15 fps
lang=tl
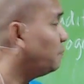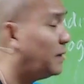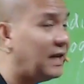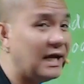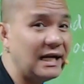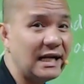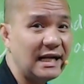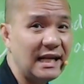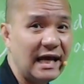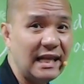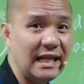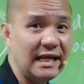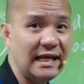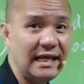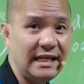pa lang
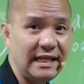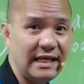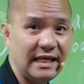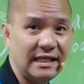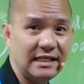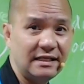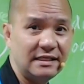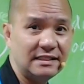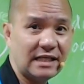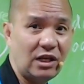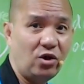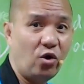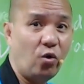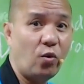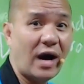naglalagay na eh, sa
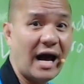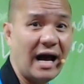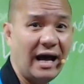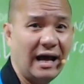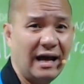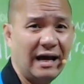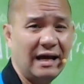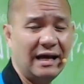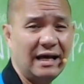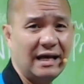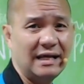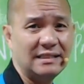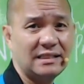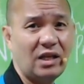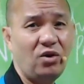lowa,
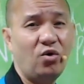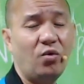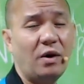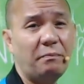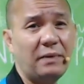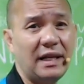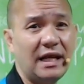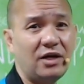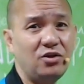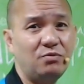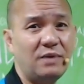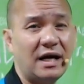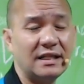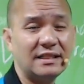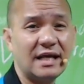sa LOA pa lang
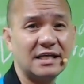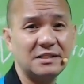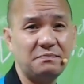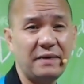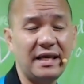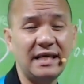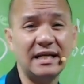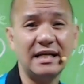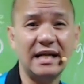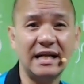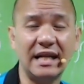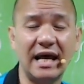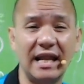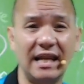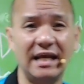yung mga taxpayer
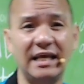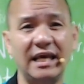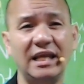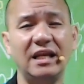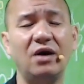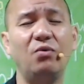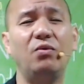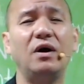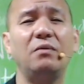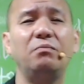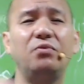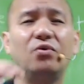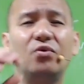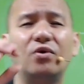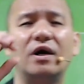naglalagay na wag
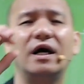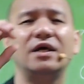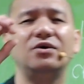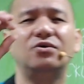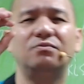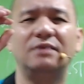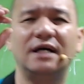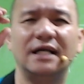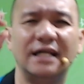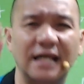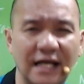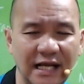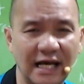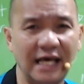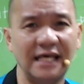po kayong
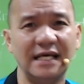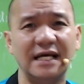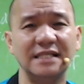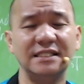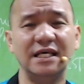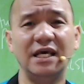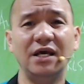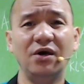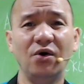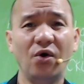maglagay kasi